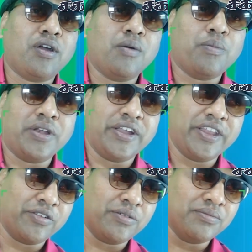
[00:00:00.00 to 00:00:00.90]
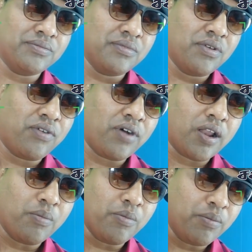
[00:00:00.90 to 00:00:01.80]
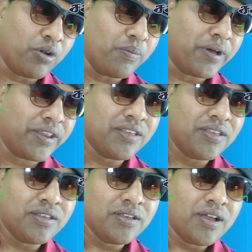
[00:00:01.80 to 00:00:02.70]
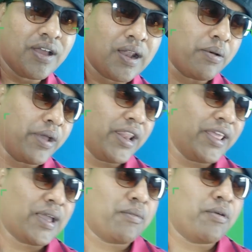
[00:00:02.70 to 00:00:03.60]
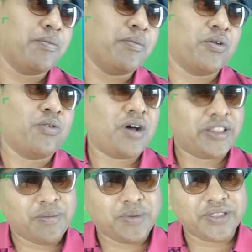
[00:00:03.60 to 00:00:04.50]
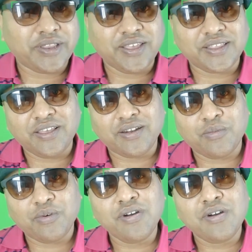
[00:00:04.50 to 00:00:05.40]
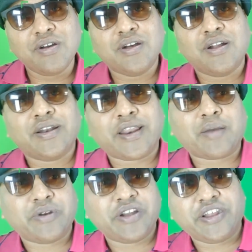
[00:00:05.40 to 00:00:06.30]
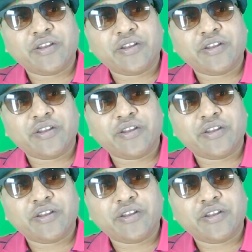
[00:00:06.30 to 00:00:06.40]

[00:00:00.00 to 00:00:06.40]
அது உங்களை ஃபாலோ பண்ணிகிட்டே இருக்கும் ஃபாலோ மீ மோடு மாதிரி நம்ம ஹெலிகாப்டர் எப்படி பண்ணுவோம் அதே மாதிரி இதுலேயும் நம்ம ட்ராக் பண்ணிகிட்டே